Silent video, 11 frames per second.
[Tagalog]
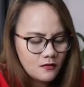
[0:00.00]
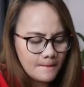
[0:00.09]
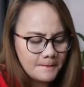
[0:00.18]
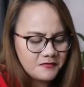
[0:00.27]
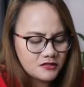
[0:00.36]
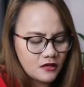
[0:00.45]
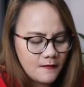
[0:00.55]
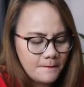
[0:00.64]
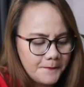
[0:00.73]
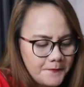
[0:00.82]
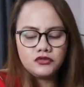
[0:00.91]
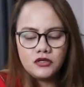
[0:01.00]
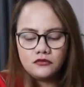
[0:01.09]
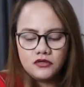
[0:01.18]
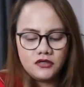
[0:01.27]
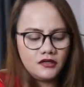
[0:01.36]
Mm, sarap.
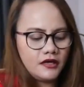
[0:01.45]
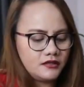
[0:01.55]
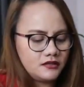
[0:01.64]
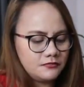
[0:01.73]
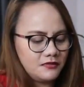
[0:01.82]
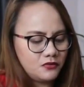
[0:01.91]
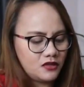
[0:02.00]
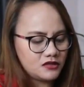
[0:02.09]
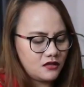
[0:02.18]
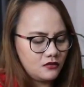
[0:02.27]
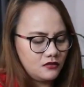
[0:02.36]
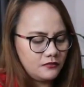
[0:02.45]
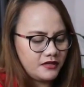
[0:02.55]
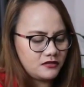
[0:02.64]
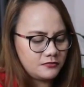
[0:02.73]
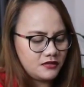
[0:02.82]
Buksan ko na guys. Magbukas na ako ng
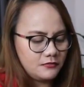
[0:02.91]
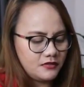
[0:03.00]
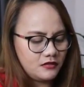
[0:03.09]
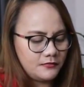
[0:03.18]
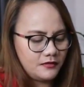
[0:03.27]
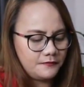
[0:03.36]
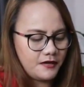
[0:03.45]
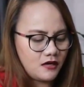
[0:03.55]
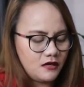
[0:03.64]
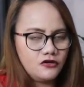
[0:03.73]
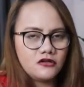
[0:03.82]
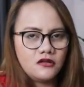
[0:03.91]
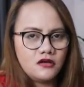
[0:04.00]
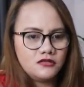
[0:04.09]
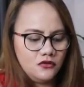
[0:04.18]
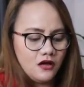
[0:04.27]
medyo madami-dami. Para
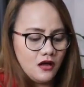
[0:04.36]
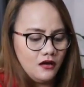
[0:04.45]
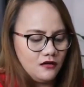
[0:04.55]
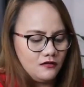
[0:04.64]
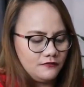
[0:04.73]
darap-darap kain.